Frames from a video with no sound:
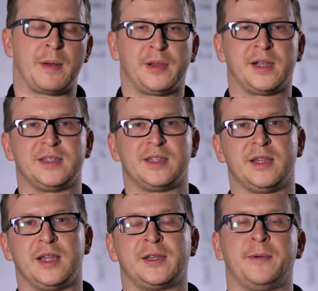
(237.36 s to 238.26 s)
оплате
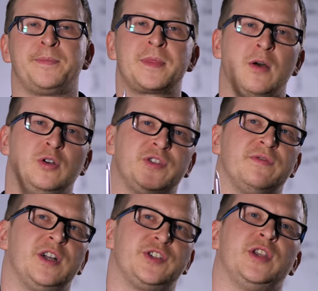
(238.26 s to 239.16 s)
задатков. Очень
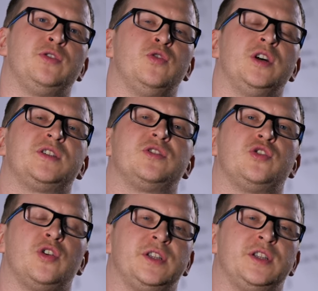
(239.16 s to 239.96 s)
важный нюанс, еще